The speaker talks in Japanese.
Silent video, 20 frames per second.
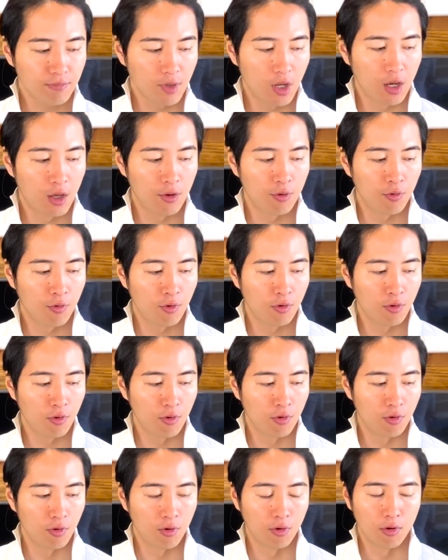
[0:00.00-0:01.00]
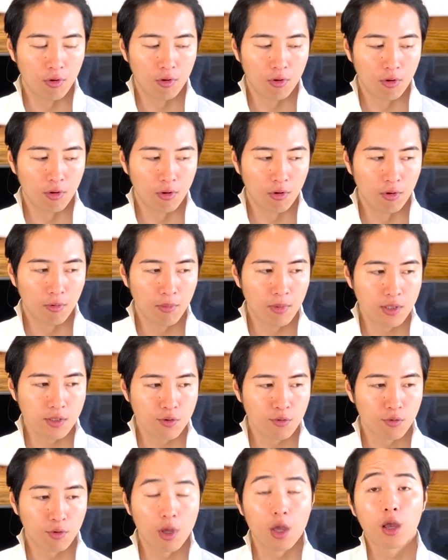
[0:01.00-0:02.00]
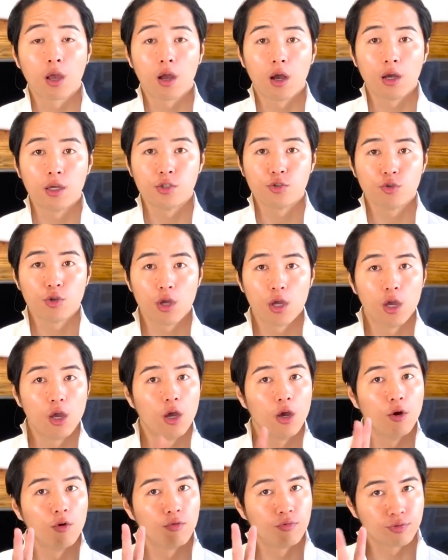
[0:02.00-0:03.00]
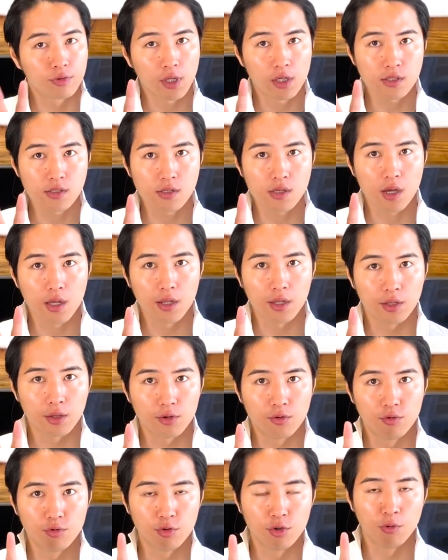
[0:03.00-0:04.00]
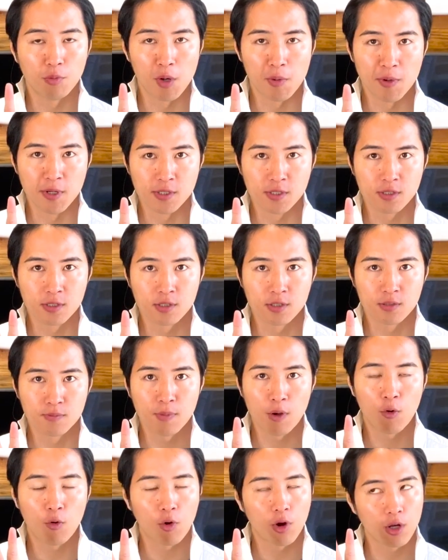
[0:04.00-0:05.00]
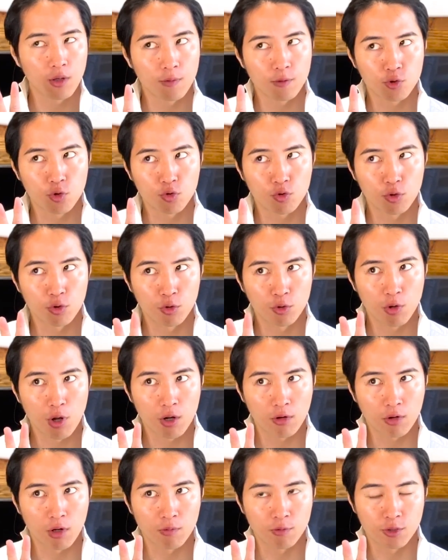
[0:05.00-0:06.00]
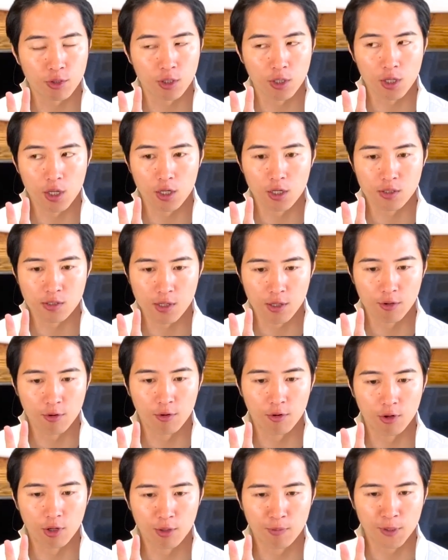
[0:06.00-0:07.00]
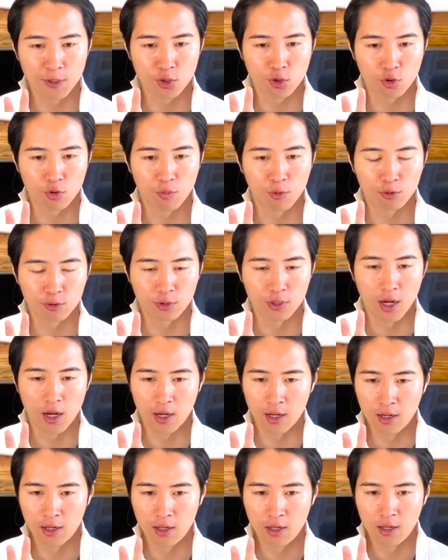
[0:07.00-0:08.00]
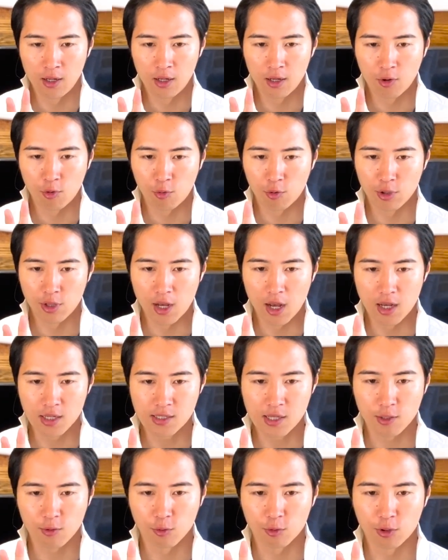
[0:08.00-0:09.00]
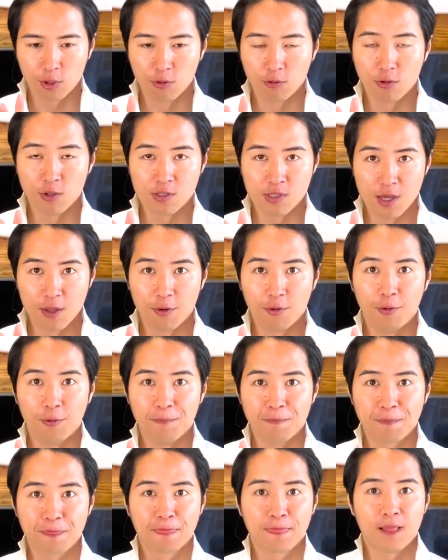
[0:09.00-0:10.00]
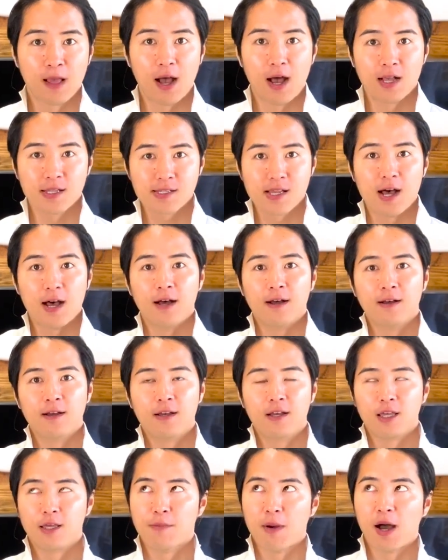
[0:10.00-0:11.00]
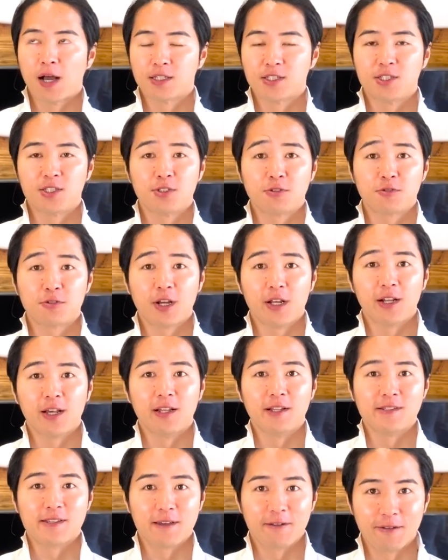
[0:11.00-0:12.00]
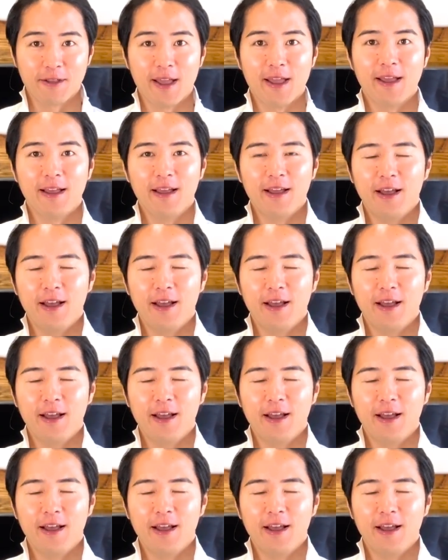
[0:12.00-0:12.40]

その結果一応ね、2つかなっていうふうに思います。他にもちょっといろいろあるかもしれないんですけど、今ちょっと僕が、これね、朝撮ってるんですけど、朝、今8時ぐらいなんですけどね、